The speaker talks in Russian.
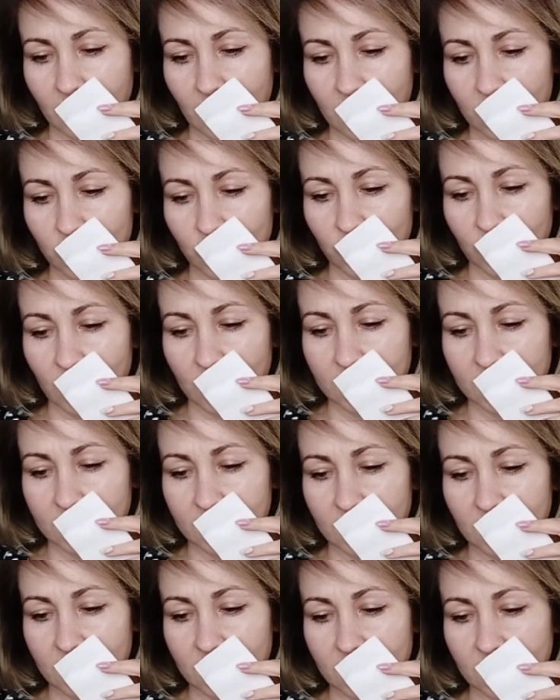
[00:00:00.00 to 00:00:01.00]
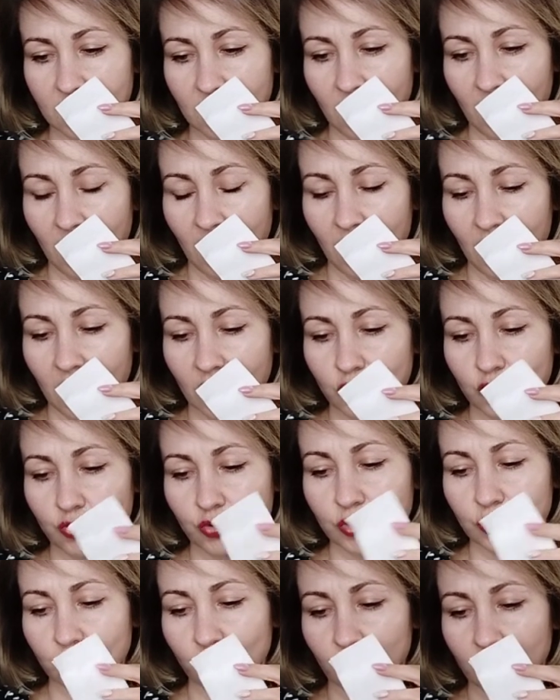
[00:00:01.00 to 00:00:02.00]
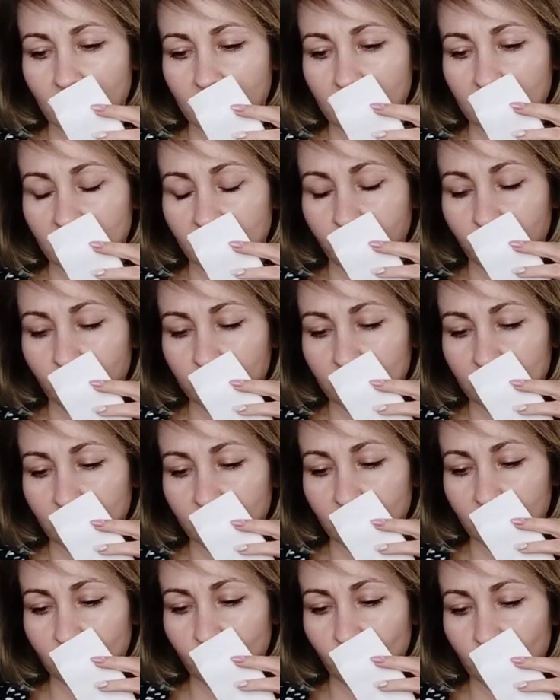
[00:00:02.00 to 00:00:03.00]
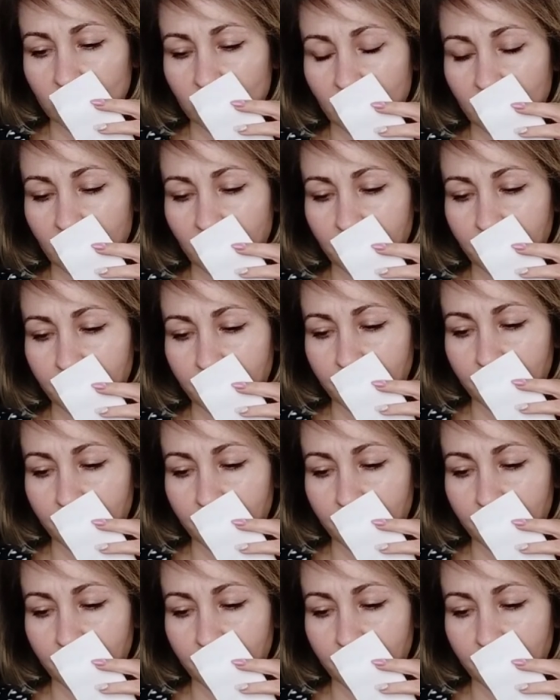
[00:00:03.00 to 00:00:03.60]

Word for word: Также я здесь чувствую какие-то пудровые нотки.